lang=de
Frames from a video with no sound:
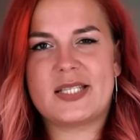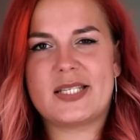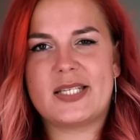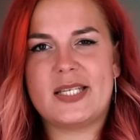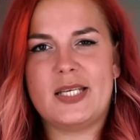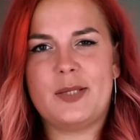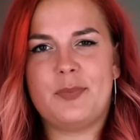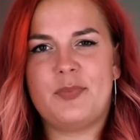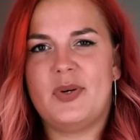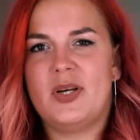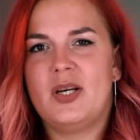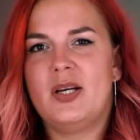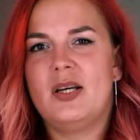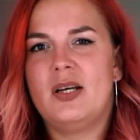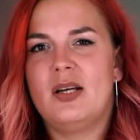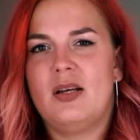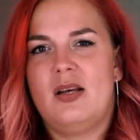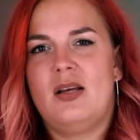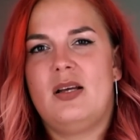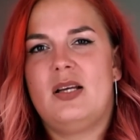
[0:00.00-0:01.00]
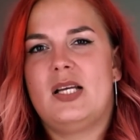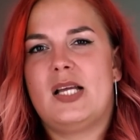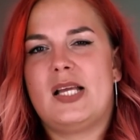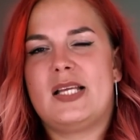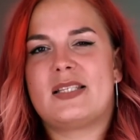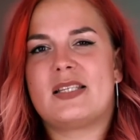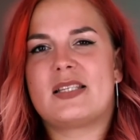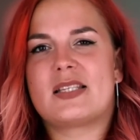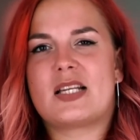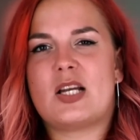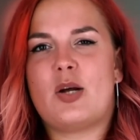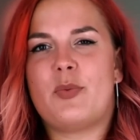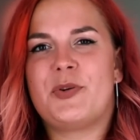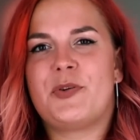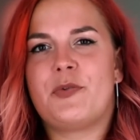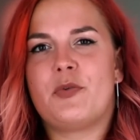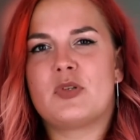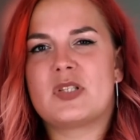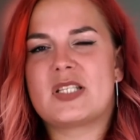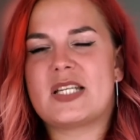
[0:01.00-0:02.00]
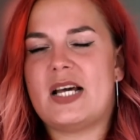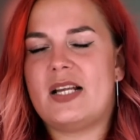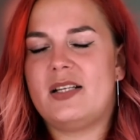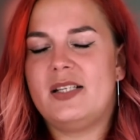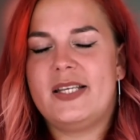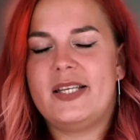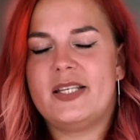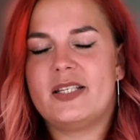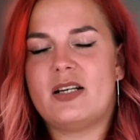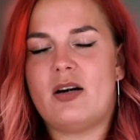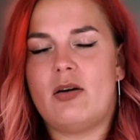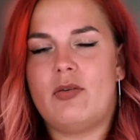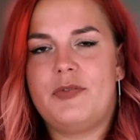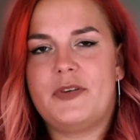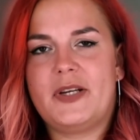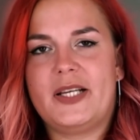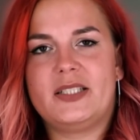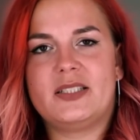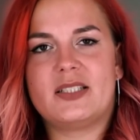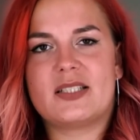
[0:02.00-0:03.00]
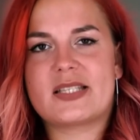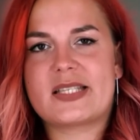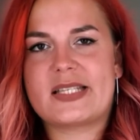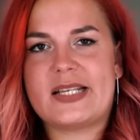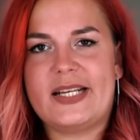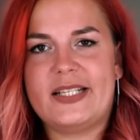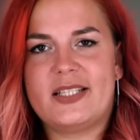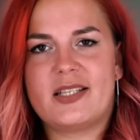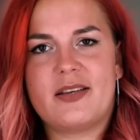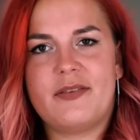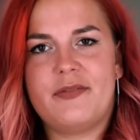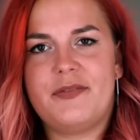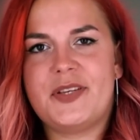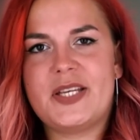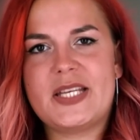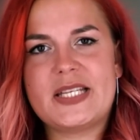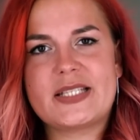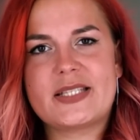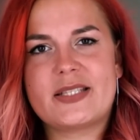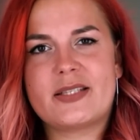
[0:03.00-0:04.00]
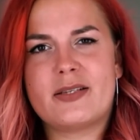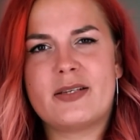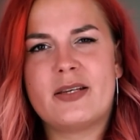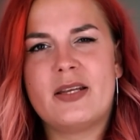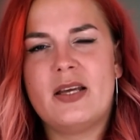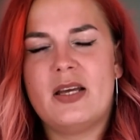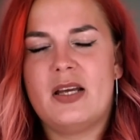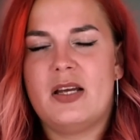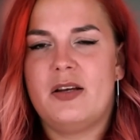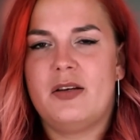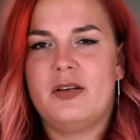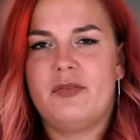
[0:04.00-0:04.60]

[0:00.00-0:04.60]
Prinzip ist es, glaube ich, für uns alle hier eine aufregende Zeit gewesen.